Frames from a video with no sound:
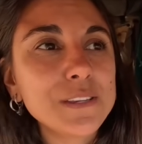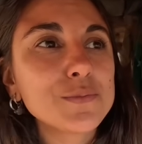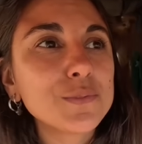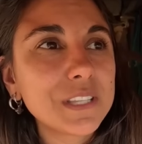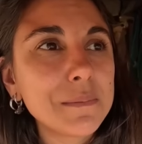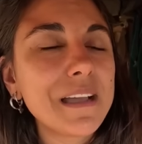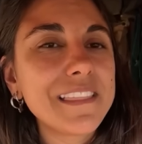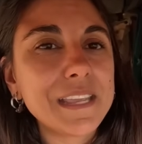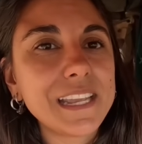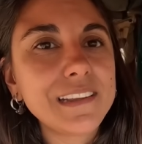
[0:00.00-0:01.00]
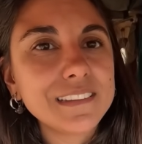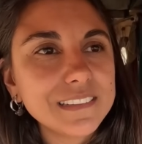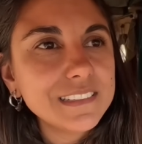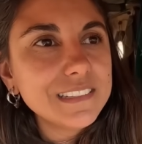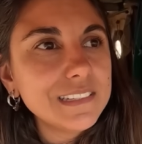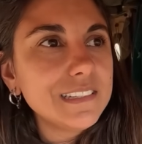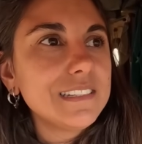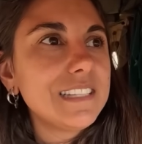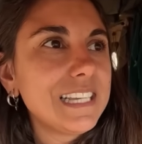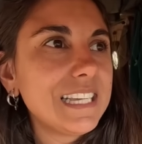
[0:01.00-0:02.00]
es un tema de
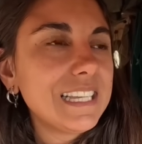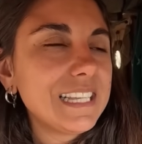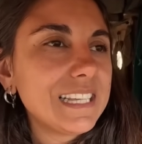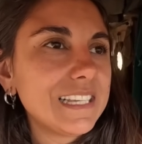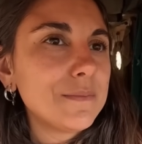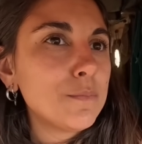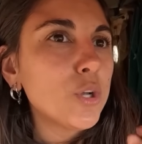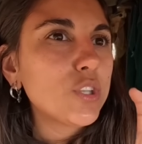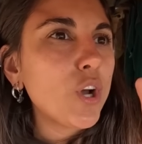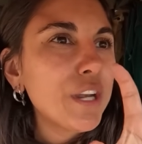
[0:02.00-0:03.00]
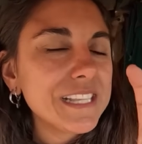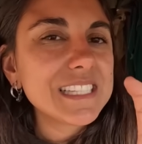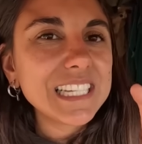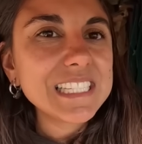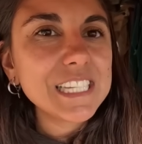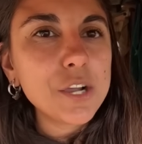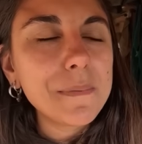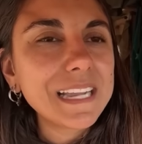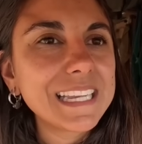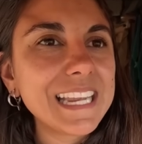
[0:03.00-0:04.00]
de motor en sí, sino
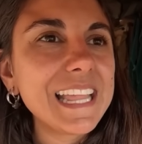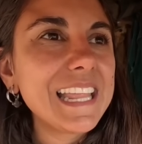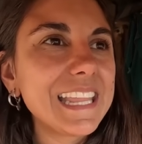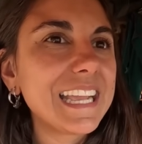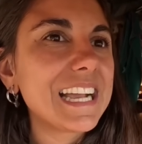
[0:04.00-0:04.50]
más que nada de